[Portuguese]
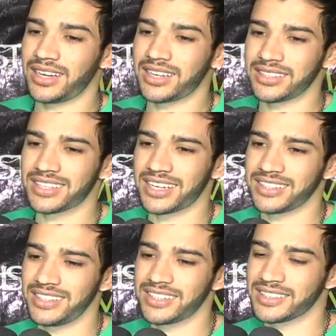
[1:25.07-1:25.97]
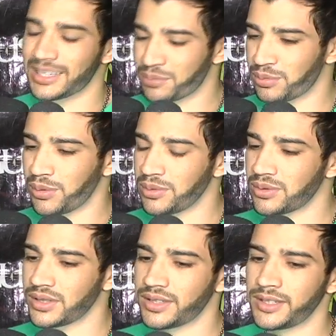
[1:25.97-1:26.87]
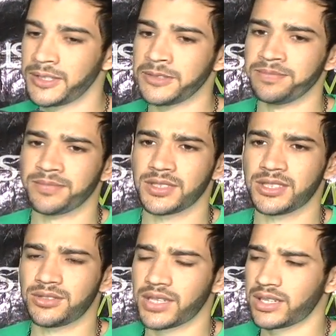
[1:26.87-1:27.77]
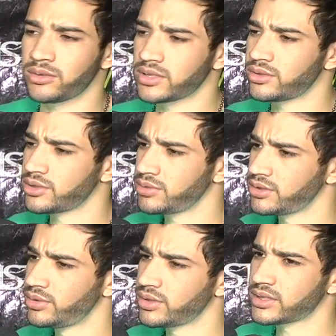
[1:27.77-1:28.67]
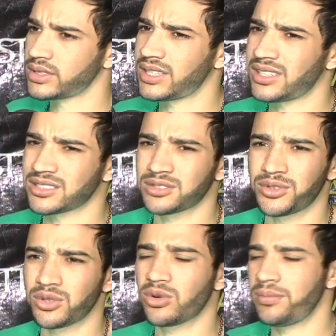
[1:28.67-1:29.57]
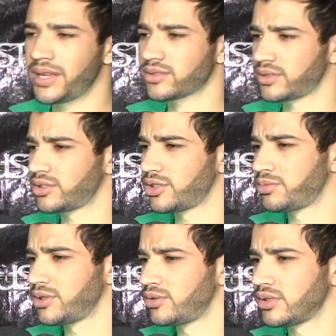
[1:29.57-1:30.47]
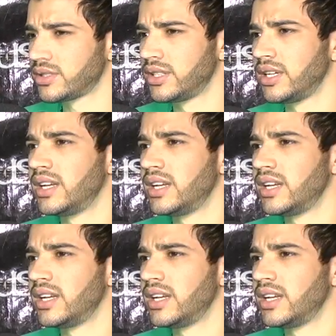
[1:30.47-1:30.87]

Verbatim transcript: a cantar aqui, cantar pro público daqui. A gente vê que é no ano de 2012, né? Acho que foi no começo de 2012.